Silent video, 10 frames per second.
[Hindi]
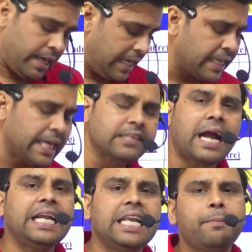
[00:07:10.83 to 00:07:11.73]
इन केस
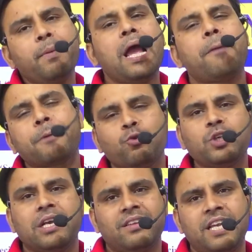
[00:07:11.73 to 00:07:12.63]
आईटी में भी आपका कुछ
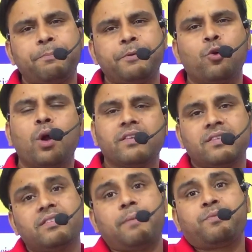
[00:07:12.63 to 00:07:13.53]
ऐसा चैप्टर होगा कि सर
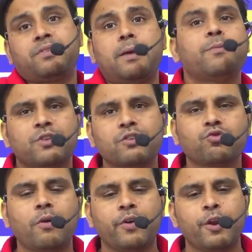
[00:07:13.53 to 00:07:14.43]
सब सब हमसे
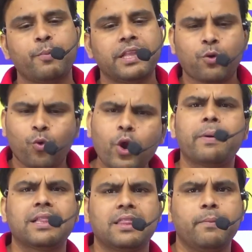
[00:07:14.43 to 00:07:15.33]
सॉल्व नहीं हो पाता कोई
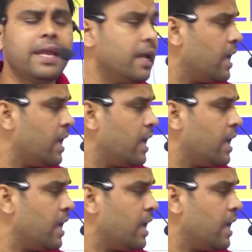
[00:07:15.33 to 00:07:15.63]
बात नहीं भाई